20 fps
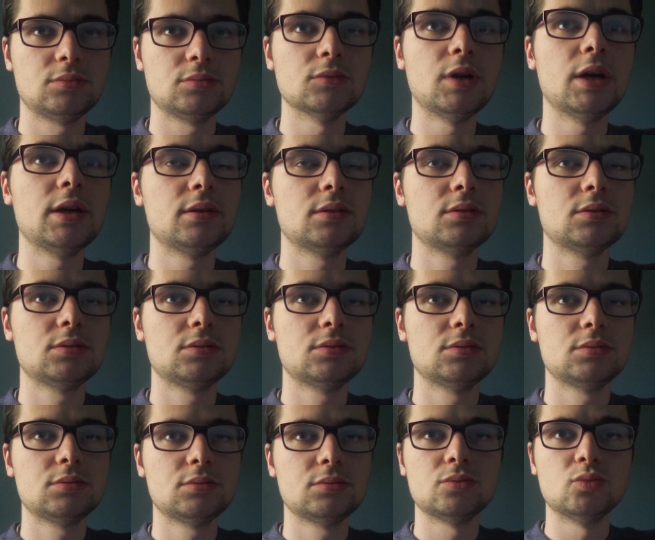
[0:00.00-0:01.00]
Ouais.
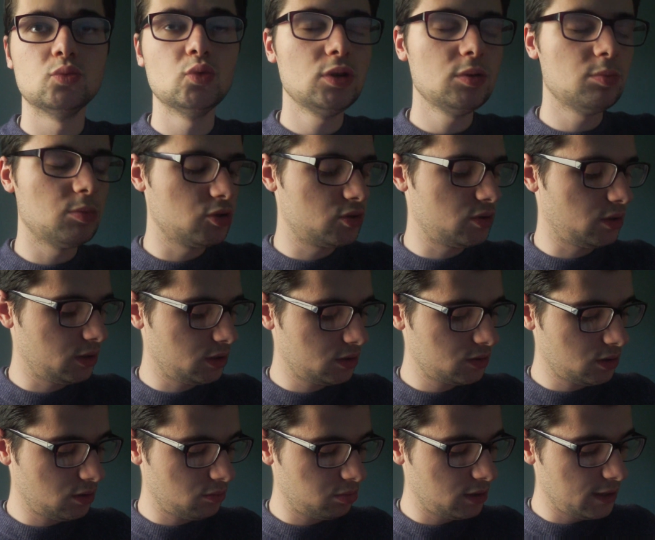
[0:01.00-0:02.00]
Oui, bah c'est un
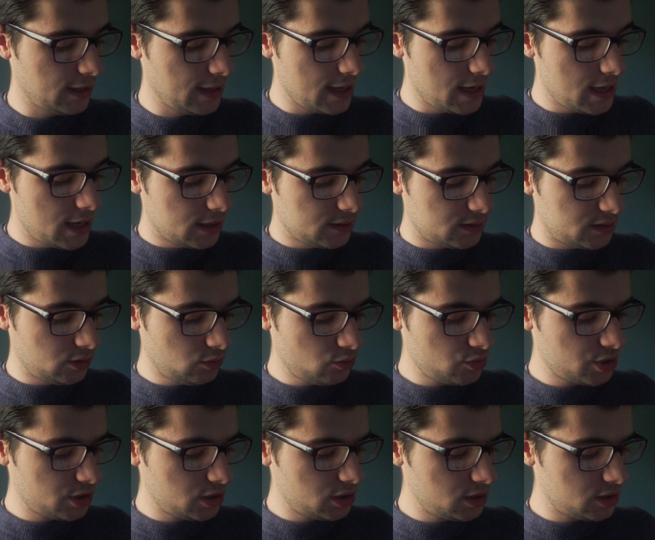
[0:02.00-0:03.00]
exemple. Sinon,
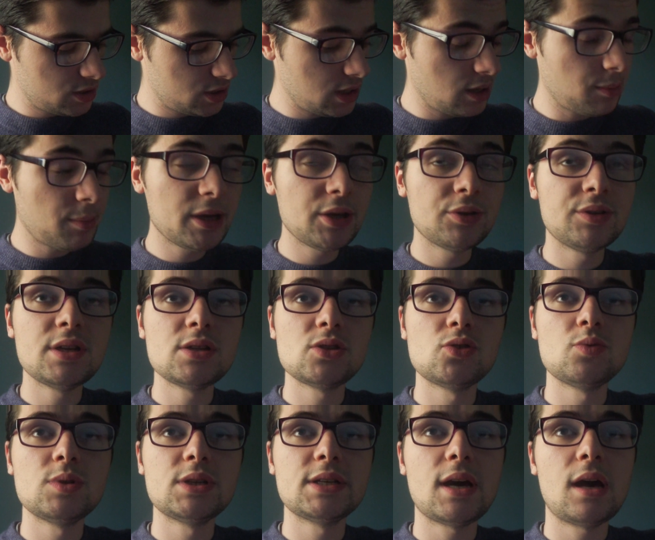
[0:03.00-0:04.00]
j'ai la mayonnaise
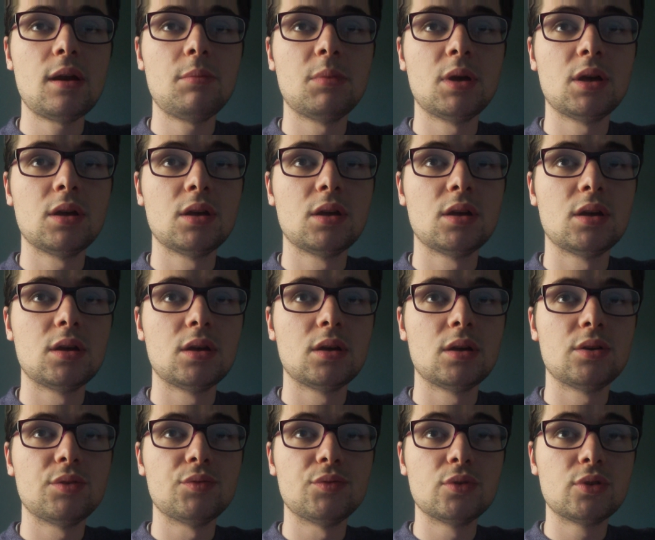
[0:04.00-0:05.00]
nuit calme.
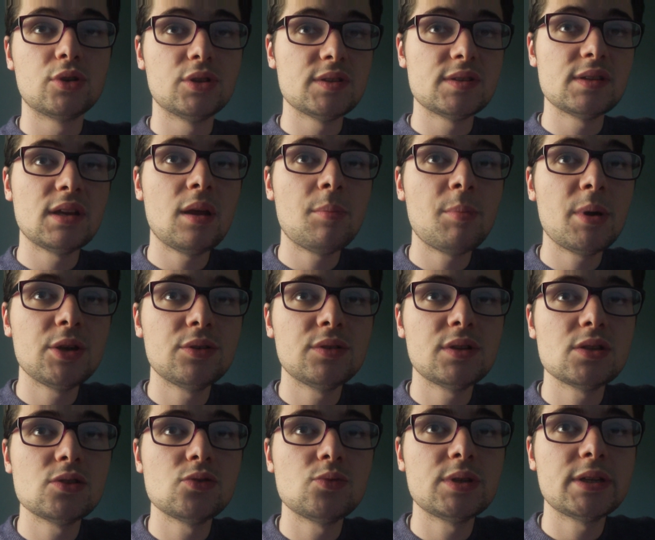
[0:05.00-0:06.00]
Vous connaissez la
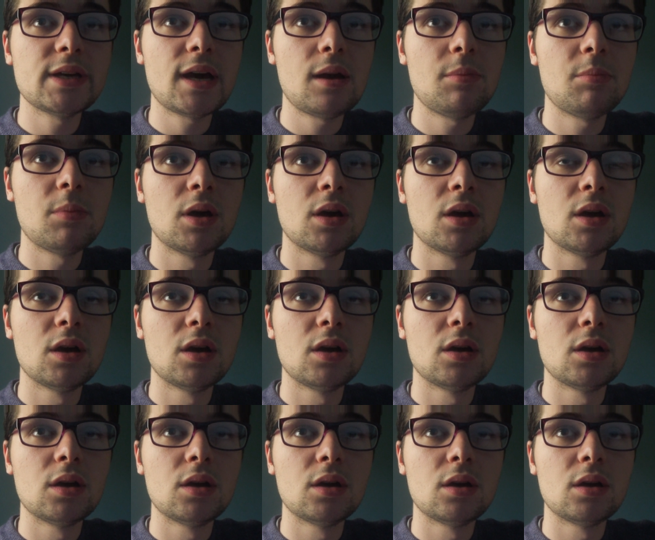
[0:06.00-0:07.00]
mayonnaise nuit calme
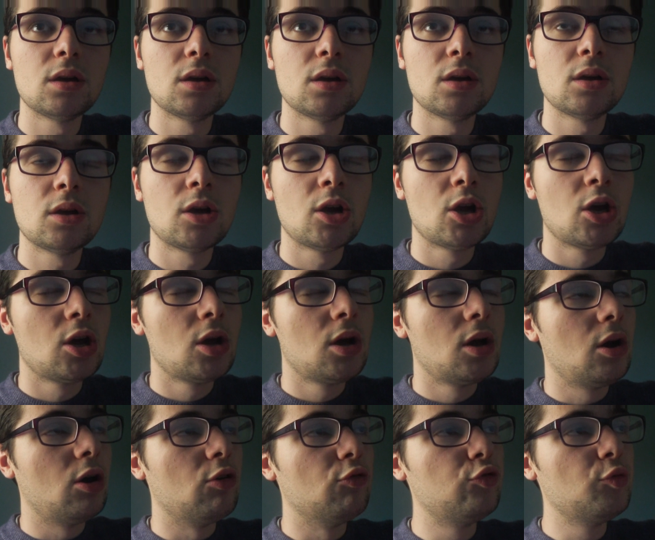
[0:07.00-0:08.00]

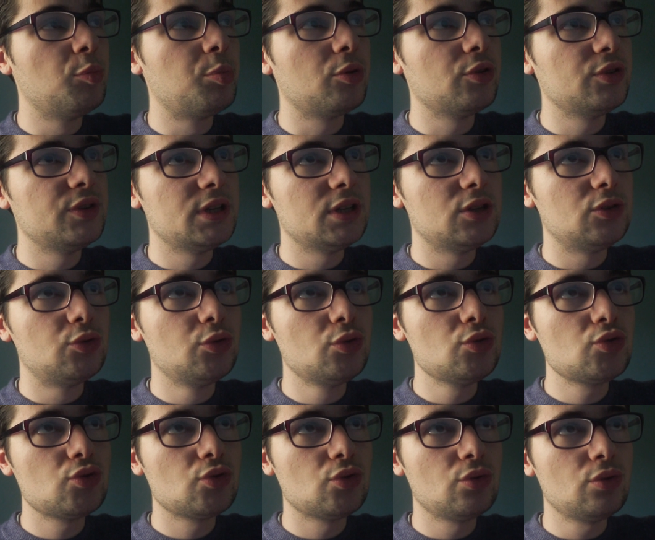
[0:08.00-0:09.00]
Vous prenez
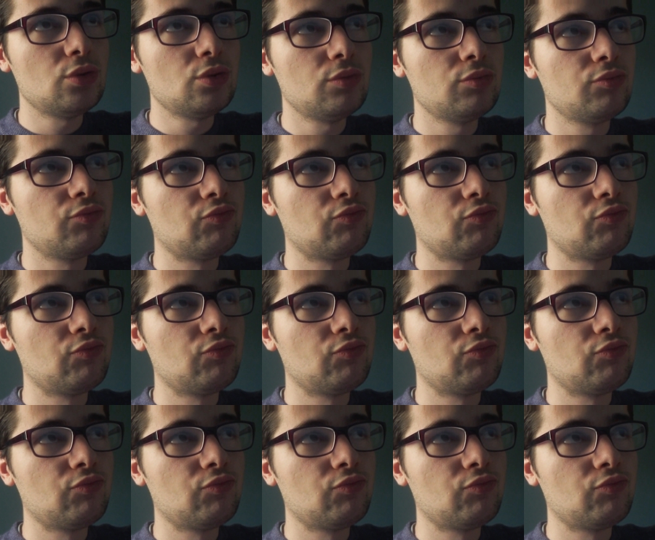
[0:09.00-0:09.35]
deux œufs,